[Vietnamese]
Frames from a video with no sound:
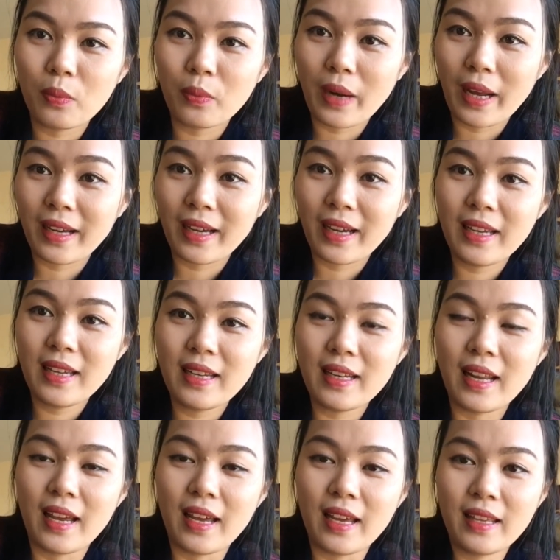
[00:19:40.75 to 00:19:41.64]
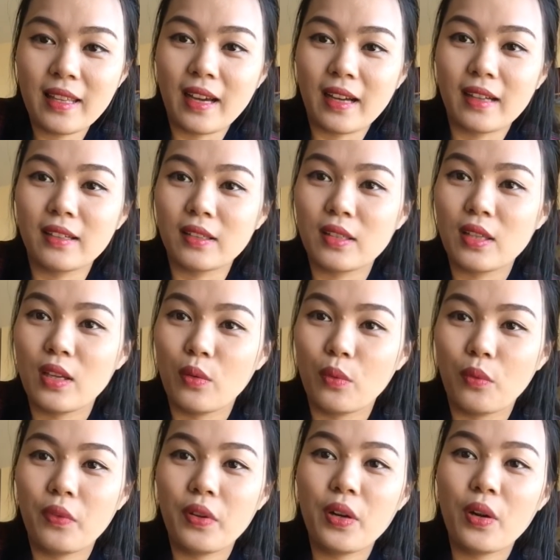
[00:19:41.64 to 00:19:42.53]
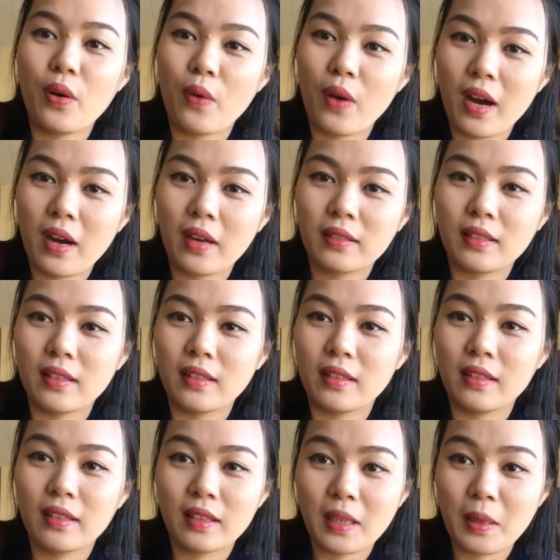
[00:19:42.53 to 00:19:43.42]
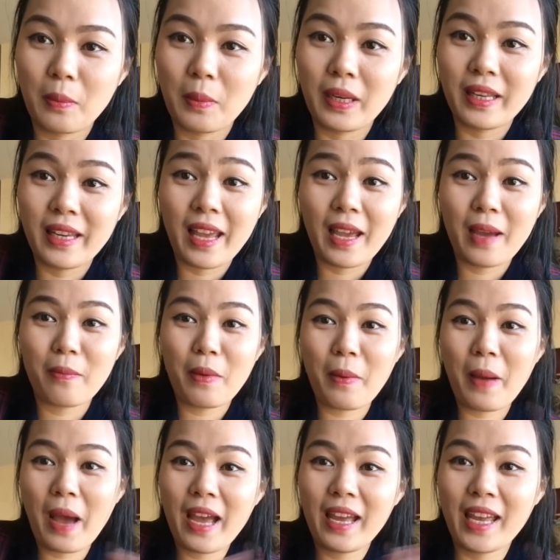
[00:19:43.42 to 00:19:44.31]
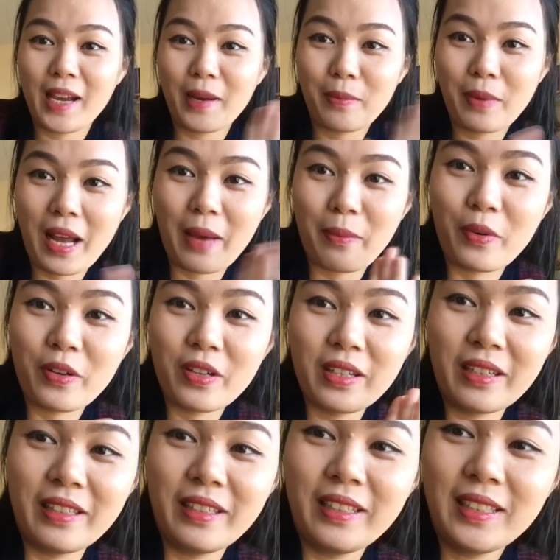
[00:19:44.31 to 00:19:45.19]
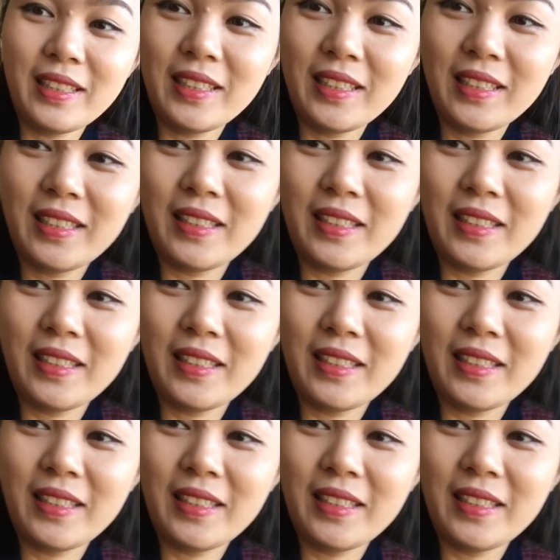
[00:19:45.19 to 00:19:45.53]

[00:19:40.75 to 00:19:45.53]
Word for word: đăng ký để nhận được nhiều video hơn từ Kim Minh nhé. Bye bye, hẹn gặp lại mọi người.